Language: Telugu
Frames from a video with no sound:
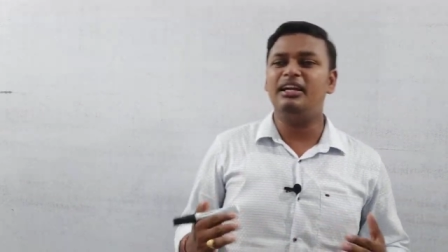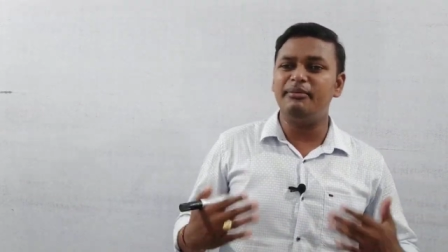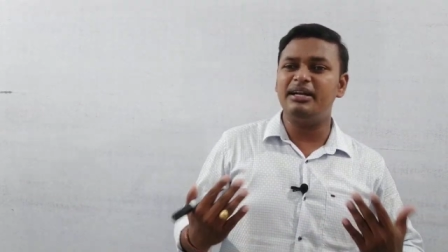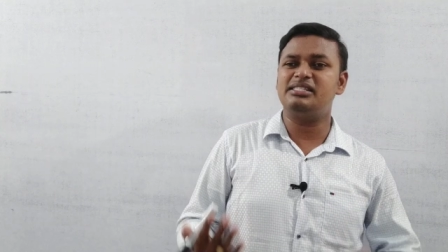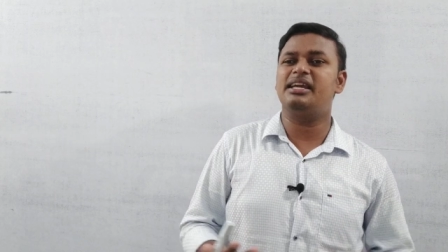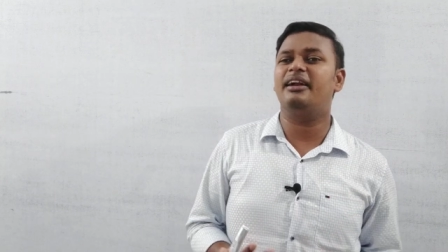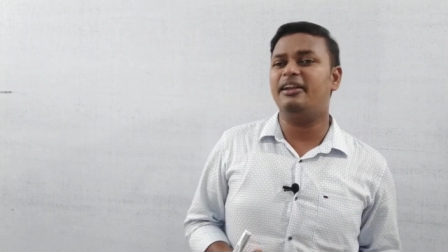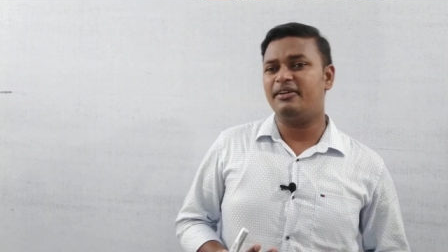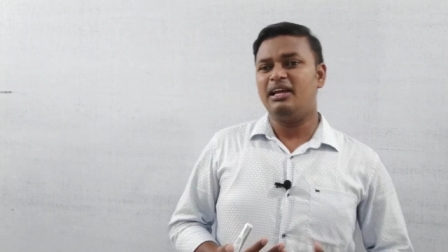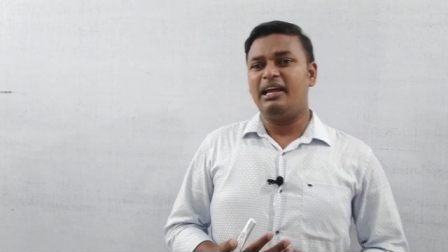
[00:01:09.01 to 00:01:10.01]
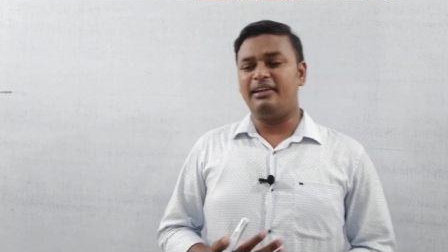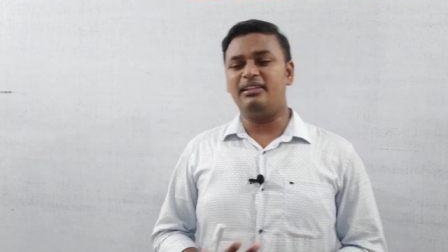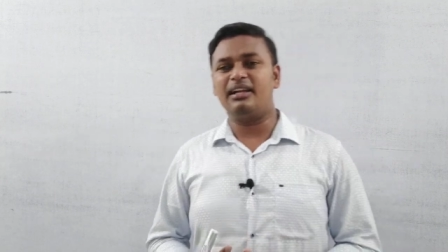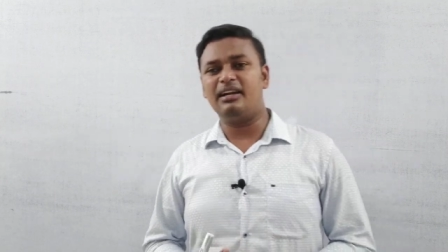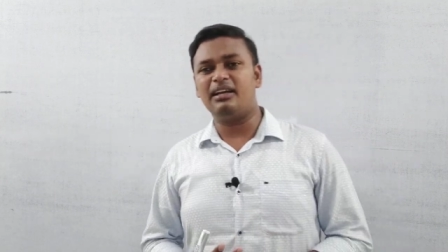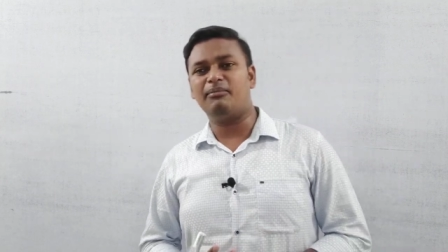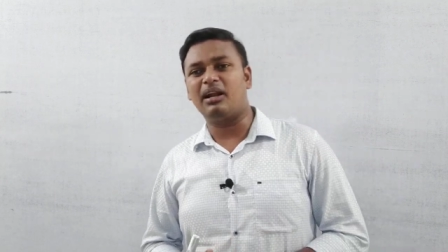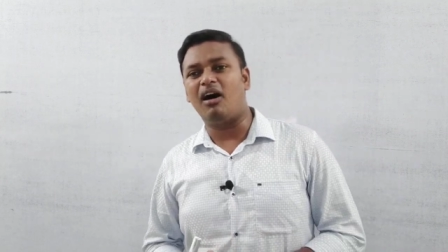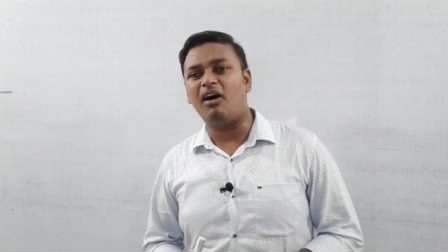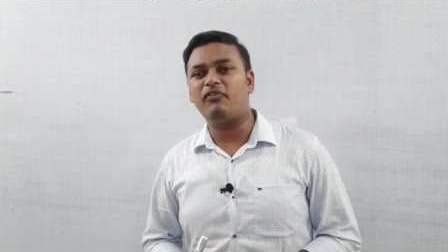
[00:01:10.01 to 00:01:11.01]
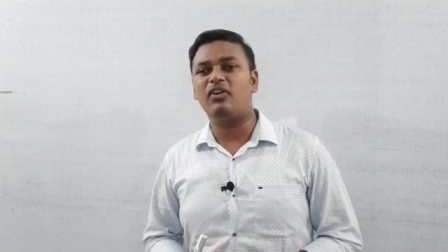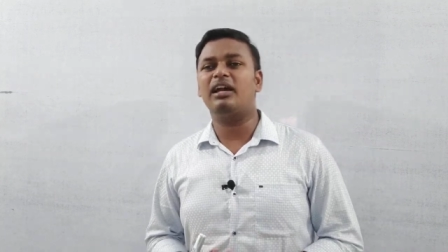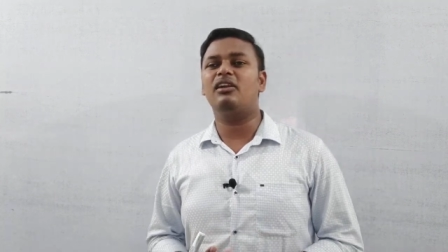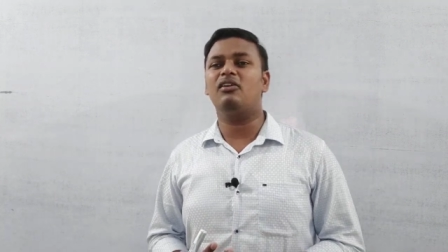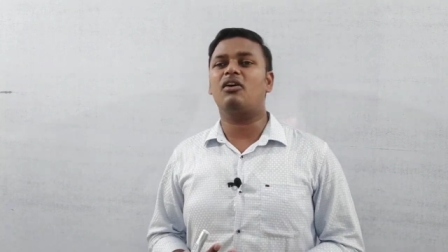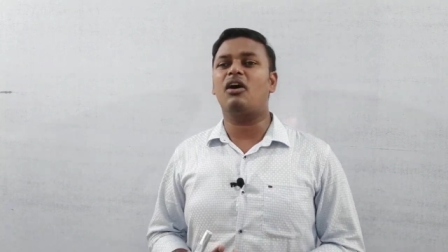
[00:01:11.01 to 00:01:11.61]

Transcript: ఇంటిమేట్ చేయండి ఎందుకంటే మన ఆఫ్లైన్లో